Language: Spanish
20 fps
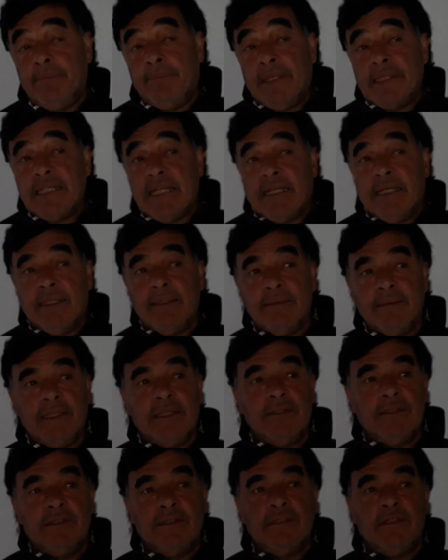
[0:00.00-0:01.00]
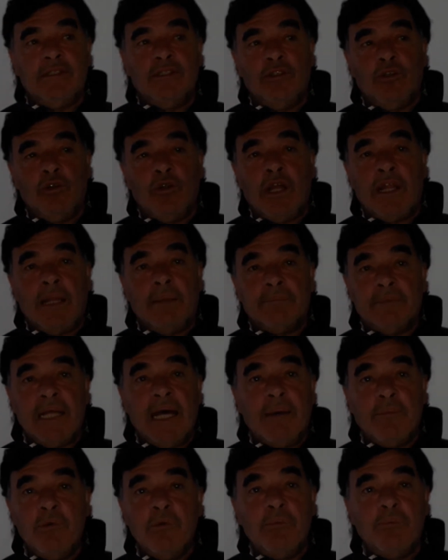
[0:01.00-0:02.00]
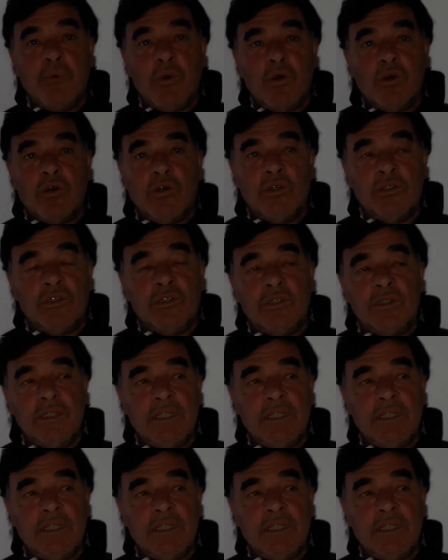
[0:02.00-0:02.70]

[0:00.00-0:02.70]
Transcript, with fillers: pasa que bueno, lo adaptamos un poco, ¿no?